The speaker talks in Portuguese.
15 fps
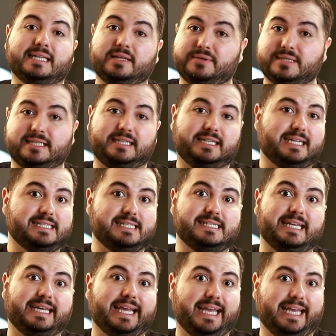Então assim,
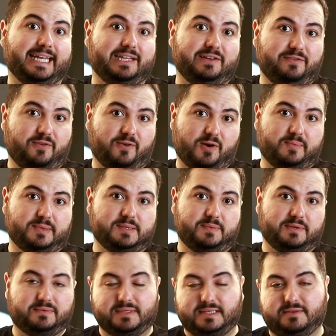existem N formas
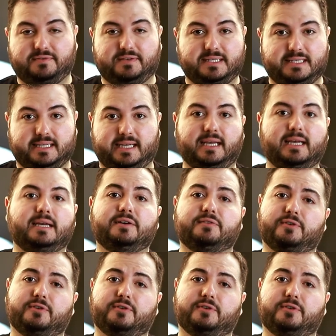para você fazer,